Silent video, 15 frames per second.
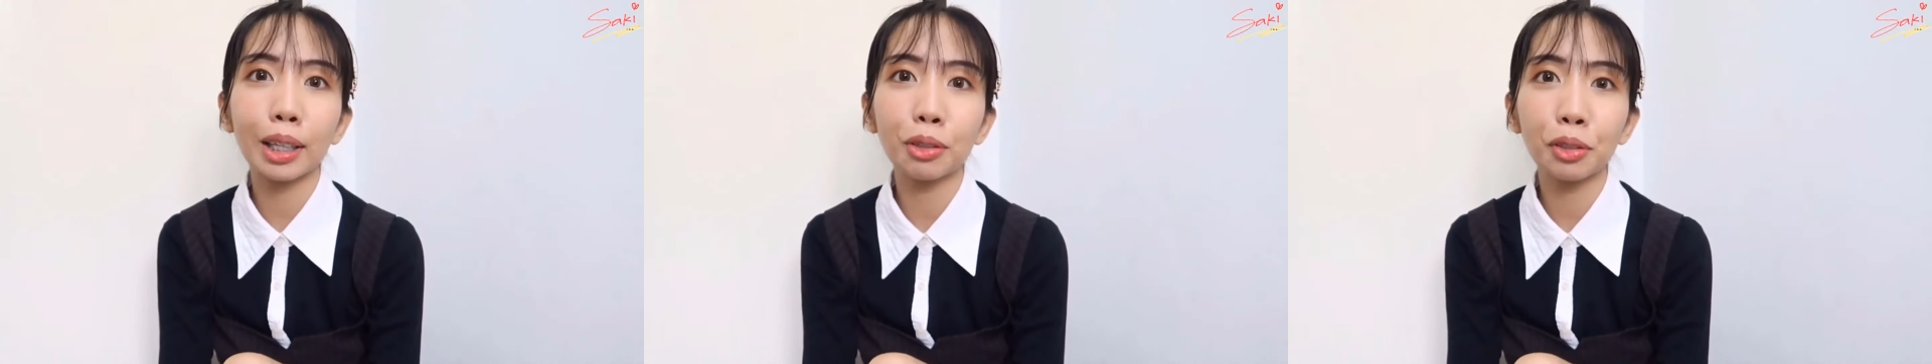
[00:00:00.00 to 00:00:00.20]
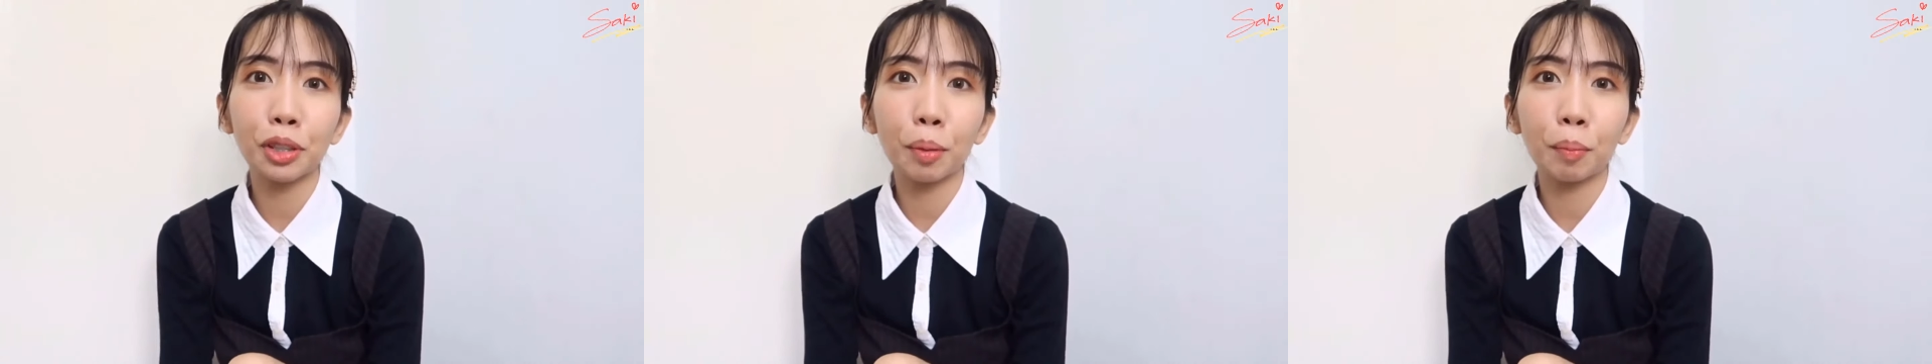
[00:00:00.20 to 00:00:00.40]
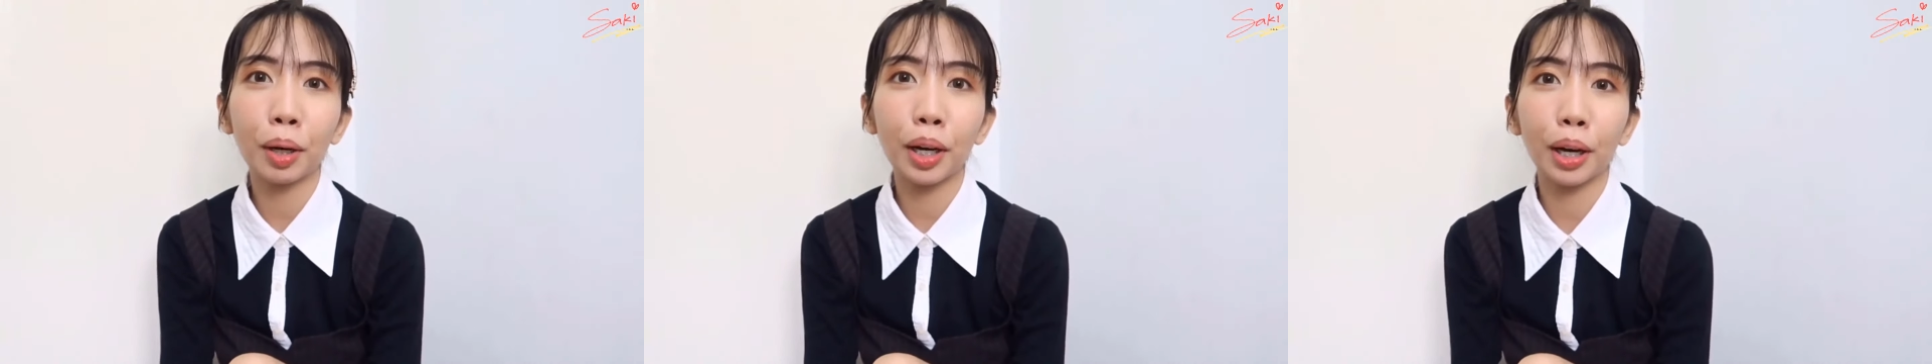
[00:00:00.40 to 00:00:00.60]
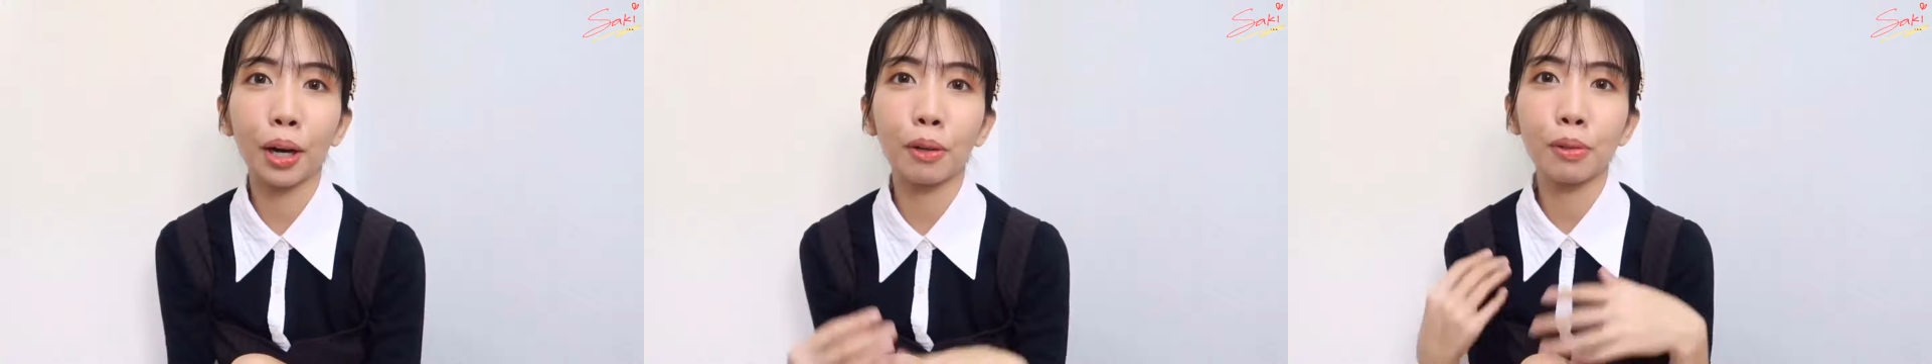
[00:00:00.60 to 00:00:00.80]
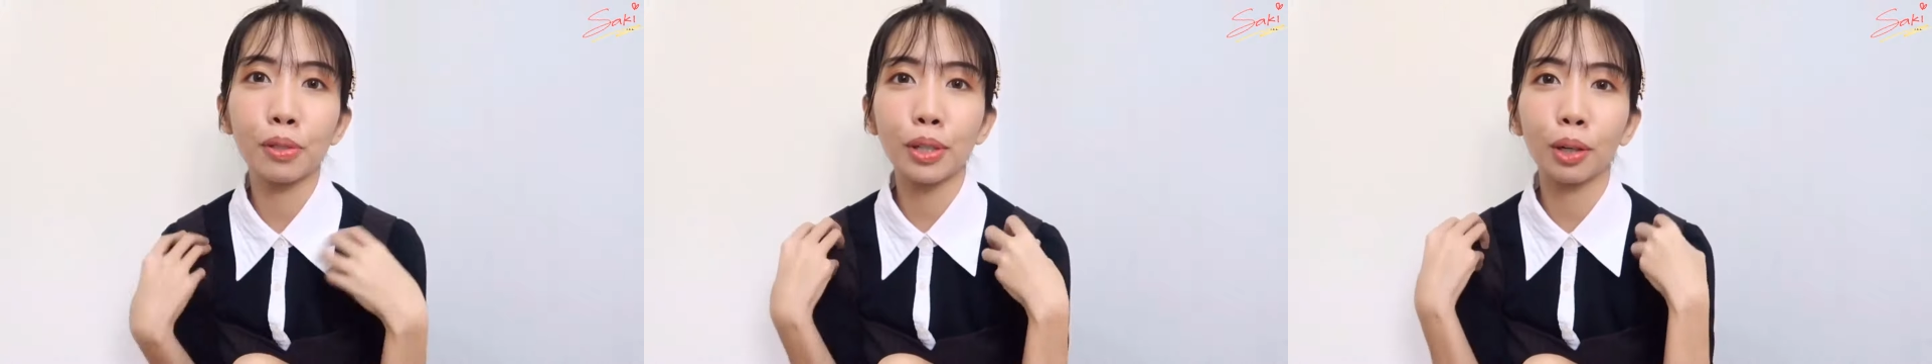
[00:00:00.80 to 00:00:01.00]
ano dyan,
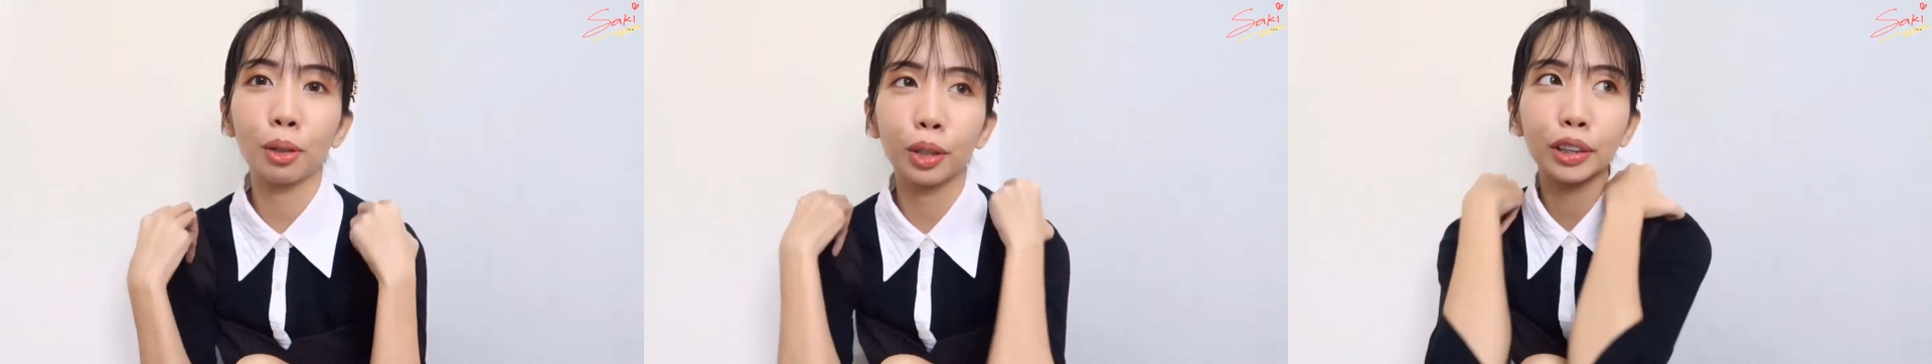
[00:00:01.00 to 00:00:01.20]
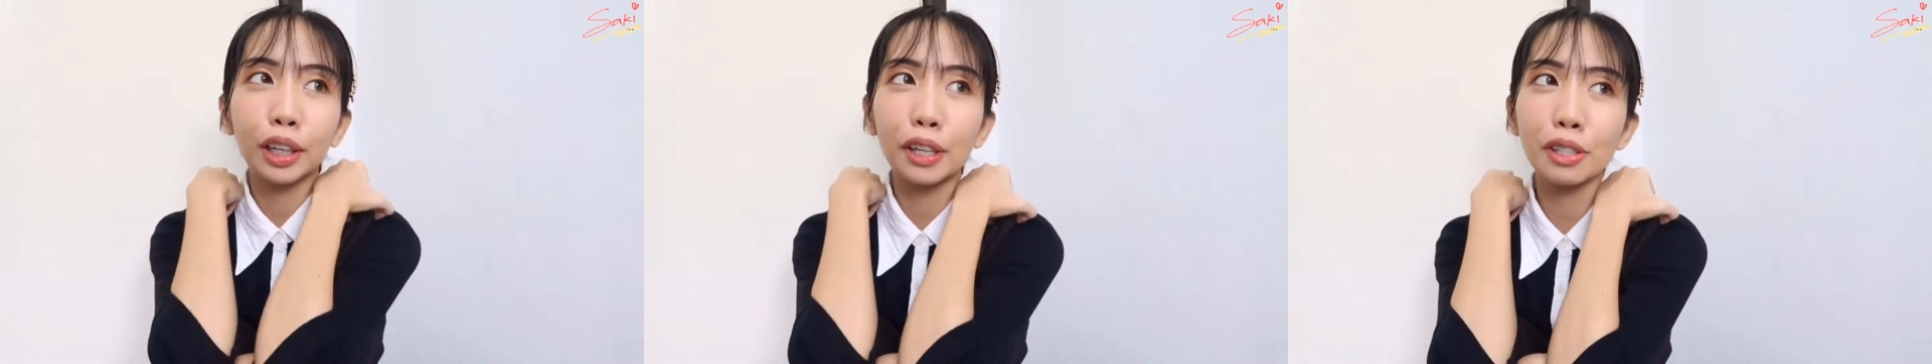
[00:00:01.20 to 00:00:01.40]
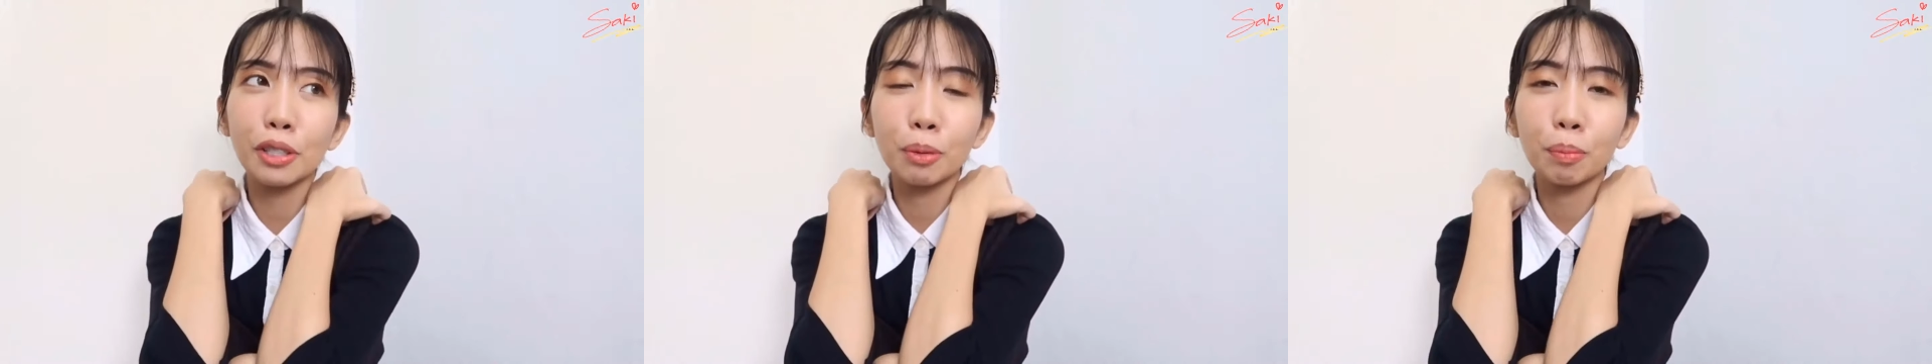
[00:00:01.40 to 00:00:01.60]
mga counselor, itaas